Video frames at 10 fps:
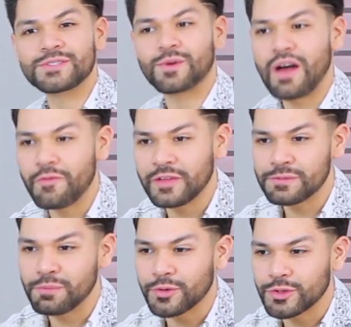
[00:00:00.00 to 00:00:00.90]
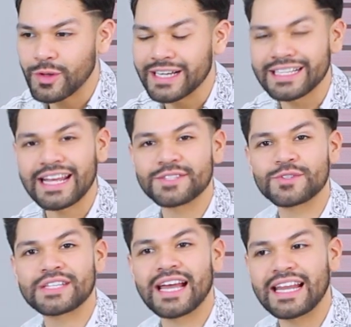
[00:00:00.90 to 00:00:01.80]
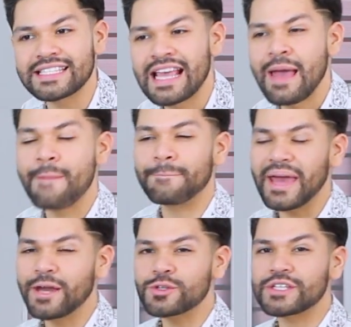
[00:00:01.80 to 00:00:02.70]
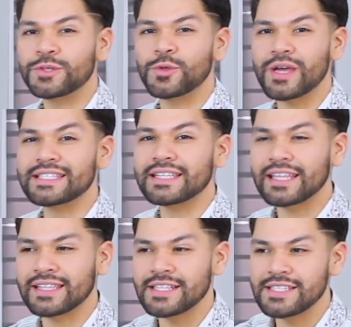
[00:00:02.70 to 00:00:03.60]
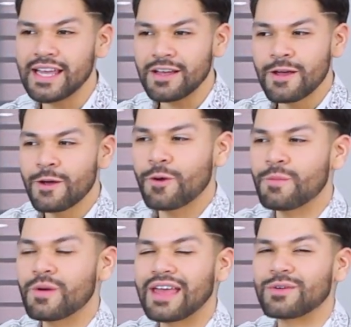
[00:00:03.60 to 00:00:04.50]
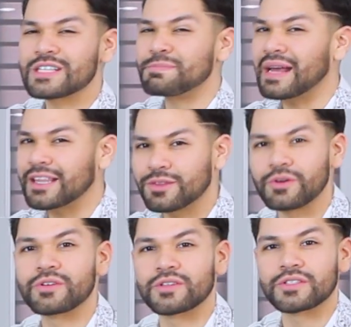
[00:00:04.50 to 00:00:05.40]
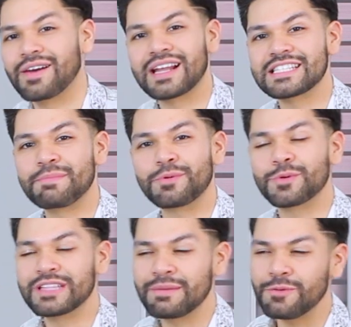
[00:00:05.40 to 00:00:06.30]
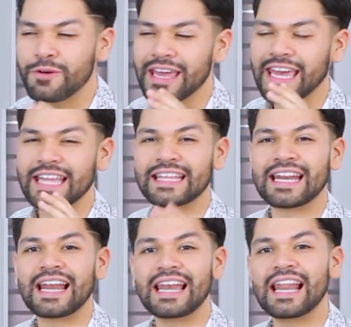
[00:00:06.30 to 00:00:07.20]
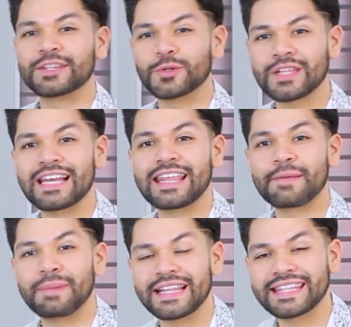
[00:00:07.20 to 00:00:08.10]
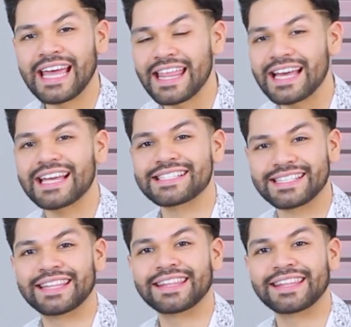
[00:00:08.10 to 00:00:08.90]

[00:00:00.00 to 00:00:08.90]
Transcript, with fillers: visto outfits por todas redes sociales, pero siento que esta tendencia como que no es para todos. Y ahora sí, por último, en general, la tonalidad plateada es